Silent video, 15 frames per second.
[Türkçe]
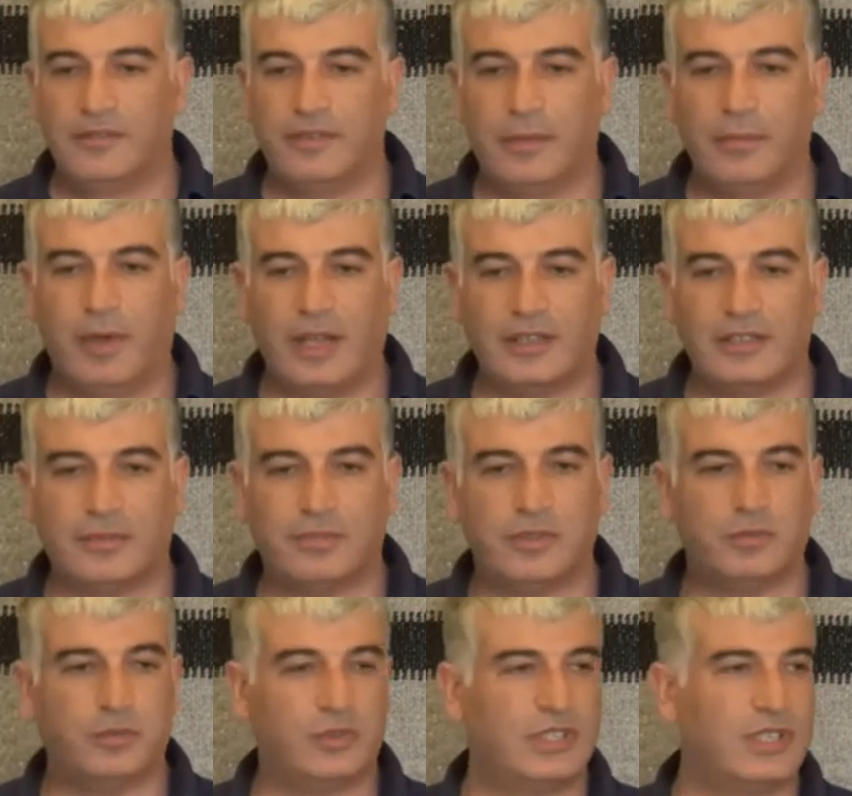Ve baktık
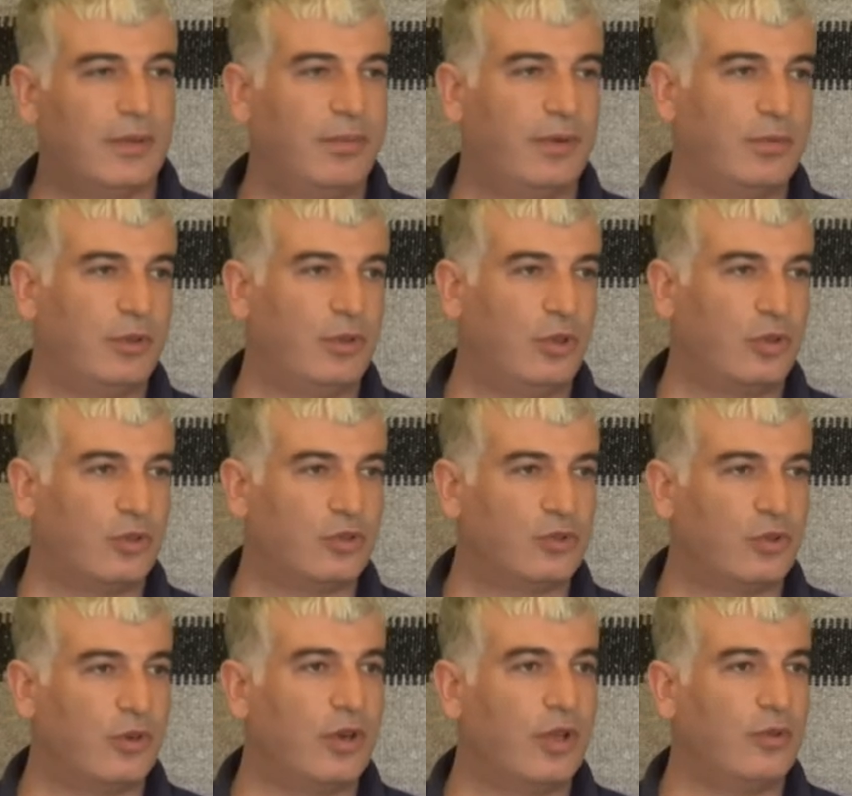biz bu işi yapabiliyoruz.
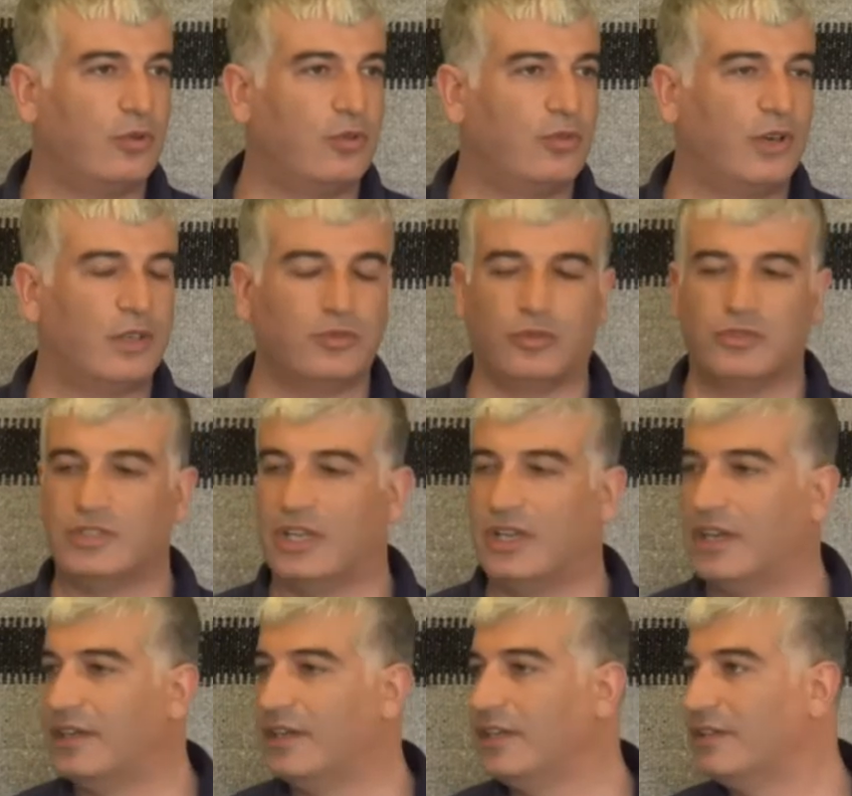Sonra üniversite
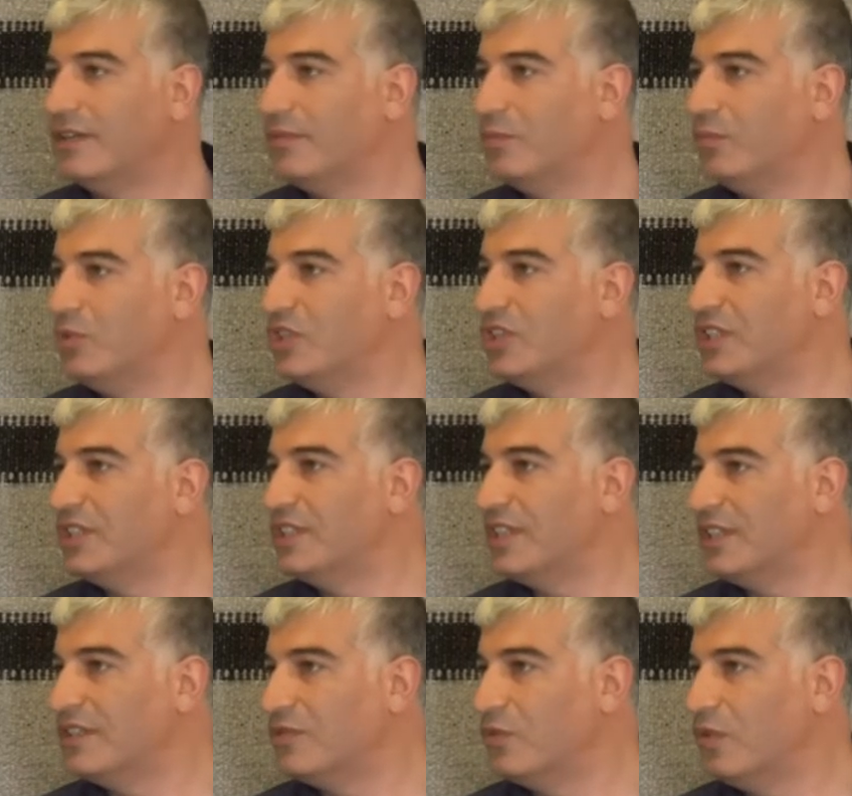hocalarının bu işin
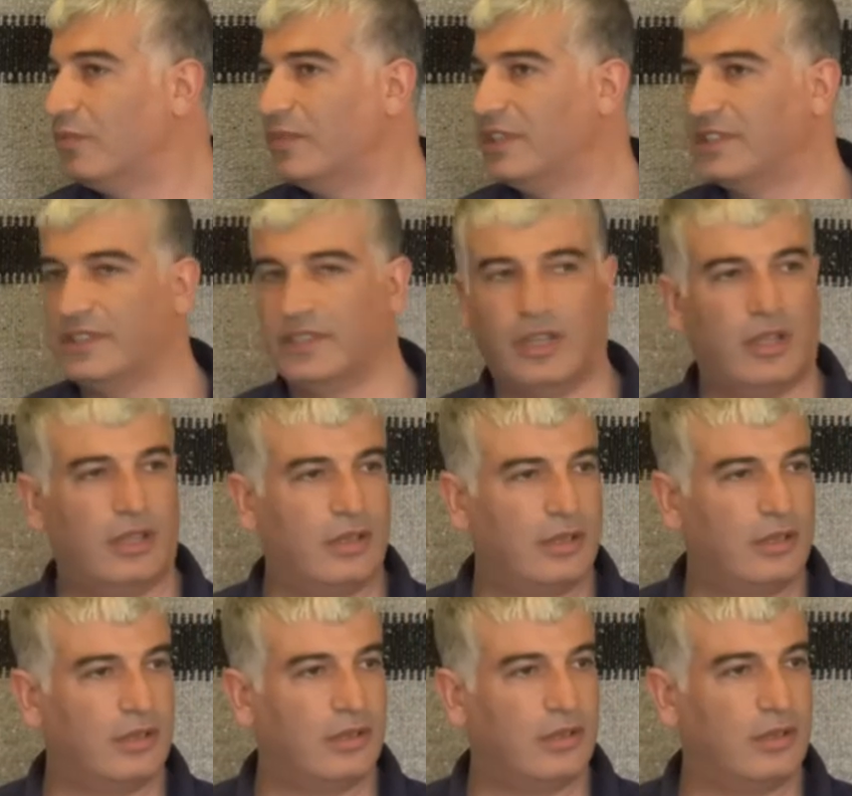içerisinde olmasına
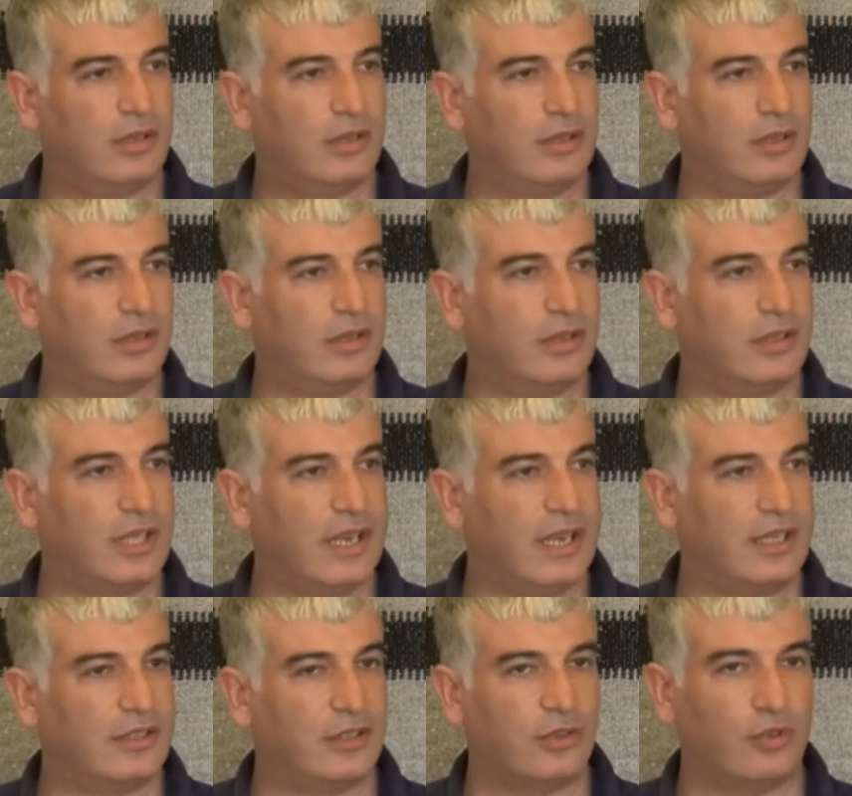e,
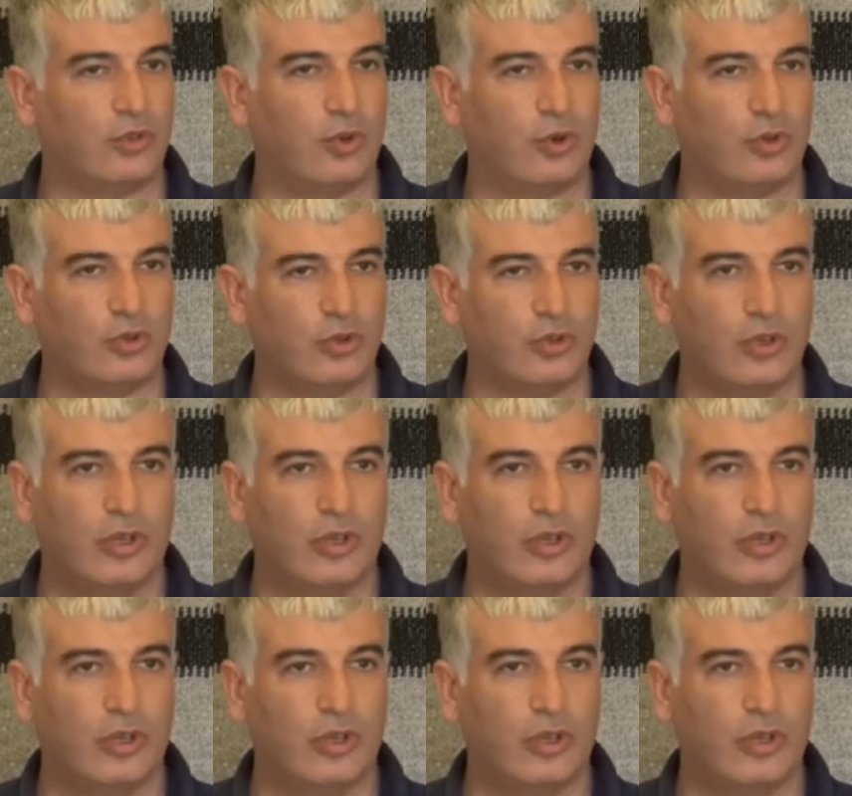gerektiğini gördük.